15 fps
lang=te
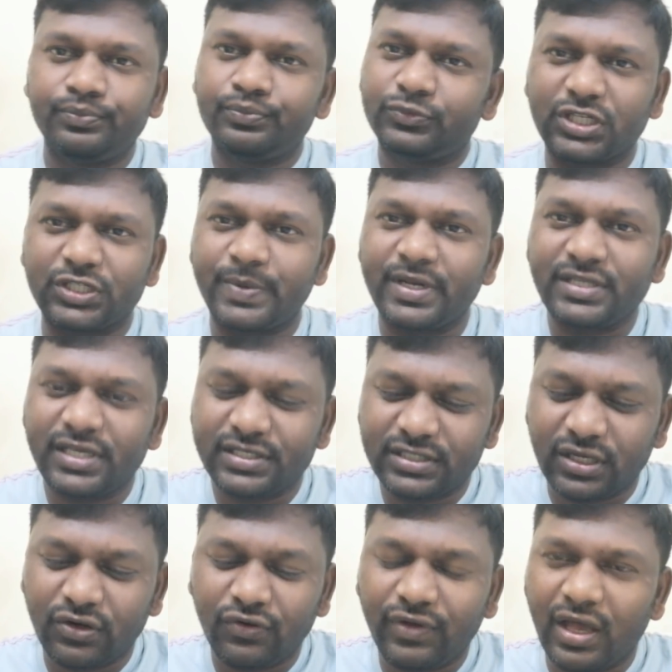సస్పెండ్
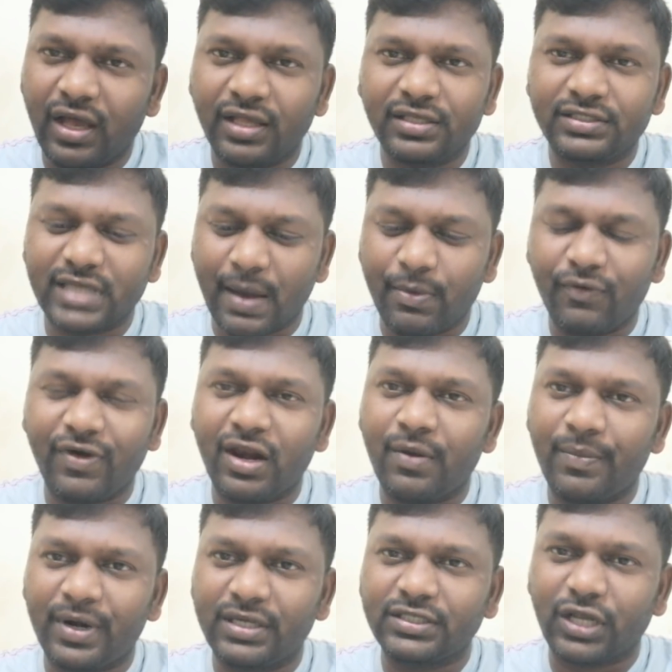చేశారు చేపల
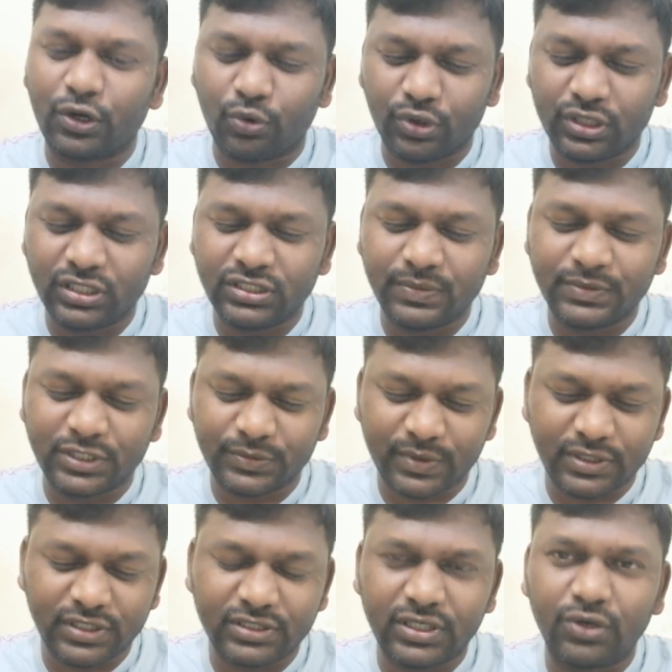వేలంపాట జరగకూడదని చెప్పి
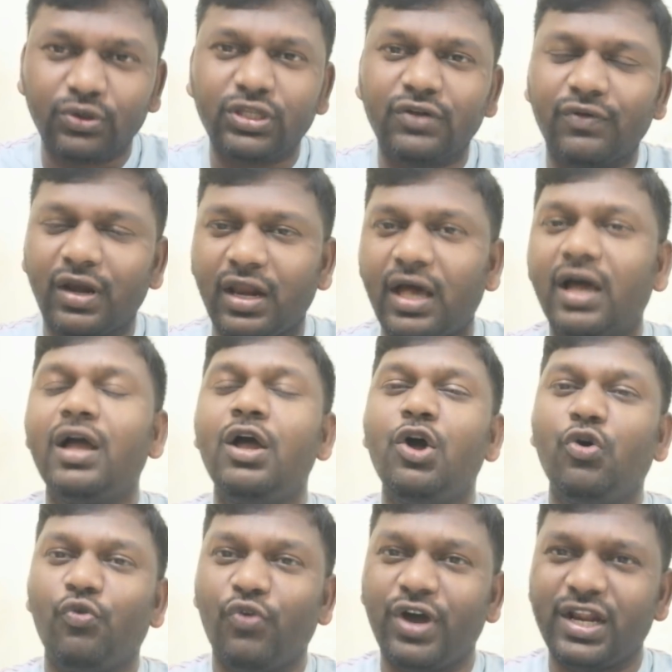సస్పెండ్ చేశారు దీనివల్ల
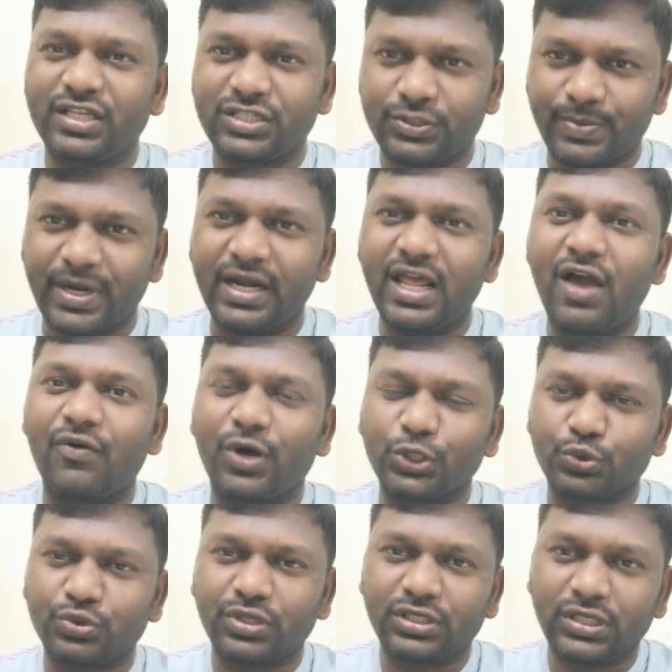వైరస్ స్ప్రెడ్ అయ్యే
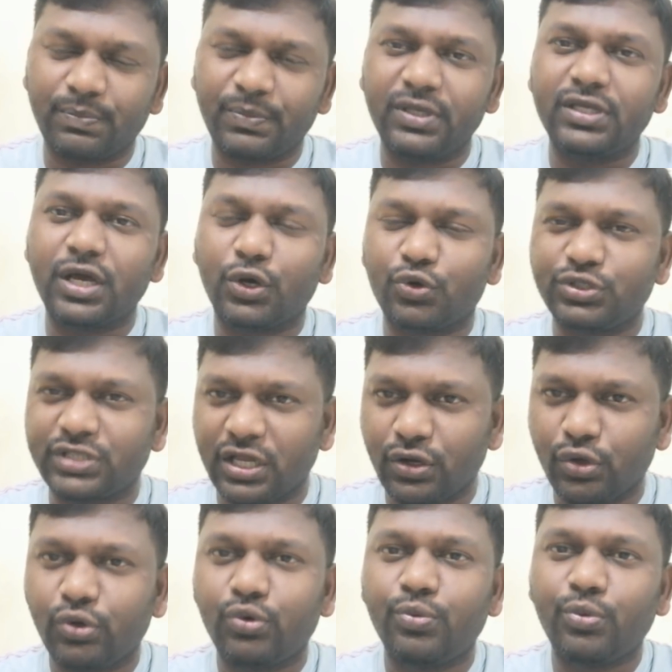అవకాశం ఉందని చెప్పి ఎక్కువ జనం
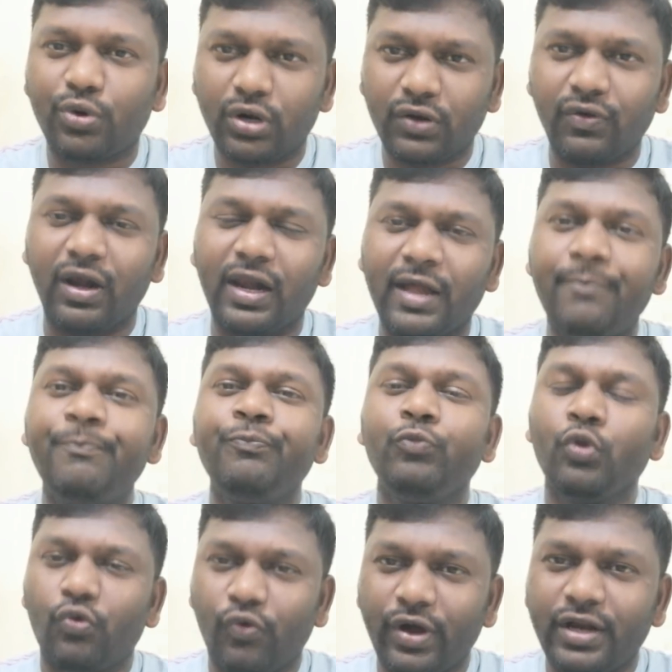గుమ్ముకోవడం వల్ల
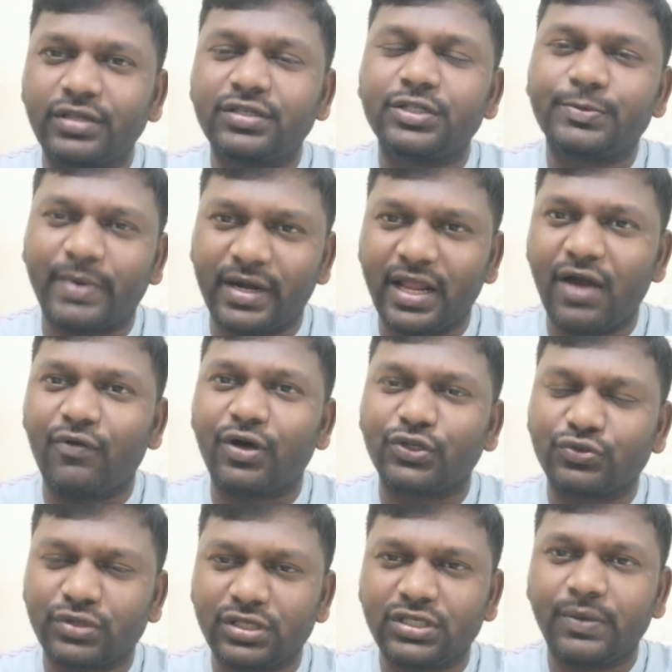వైరస్ స్ప్రెడ్ అయ్యే అవకాశం
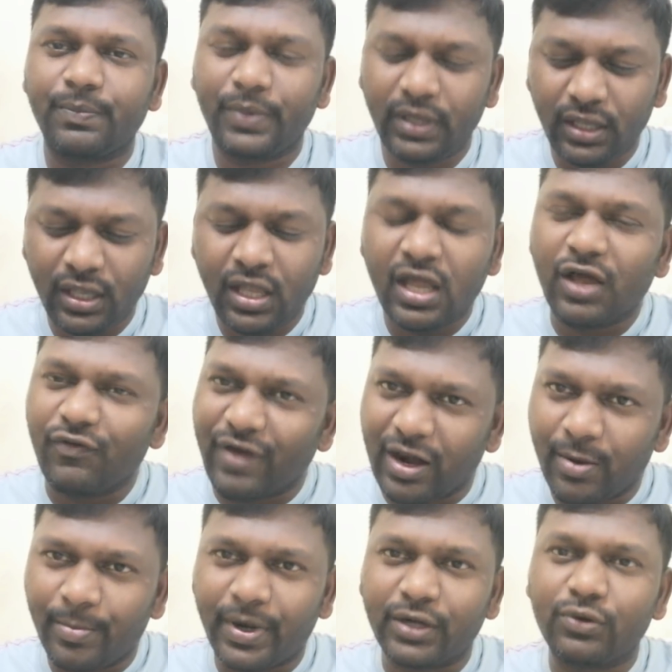ఉందని చెప్పి
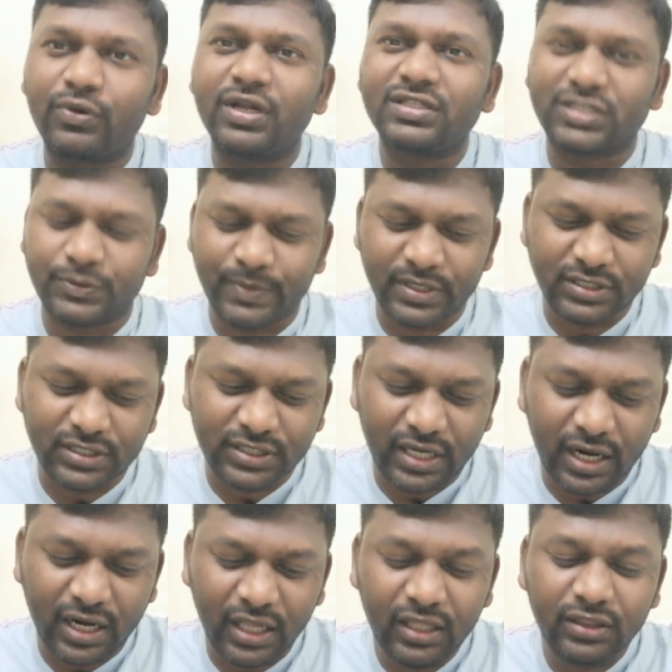వేలంపాటను కూడా సస్పెండ్
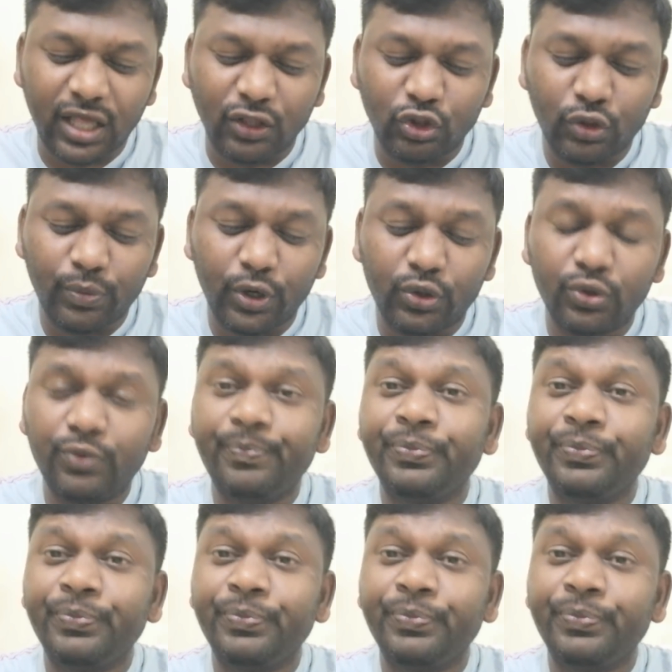చేశారండి దాంతోపాటు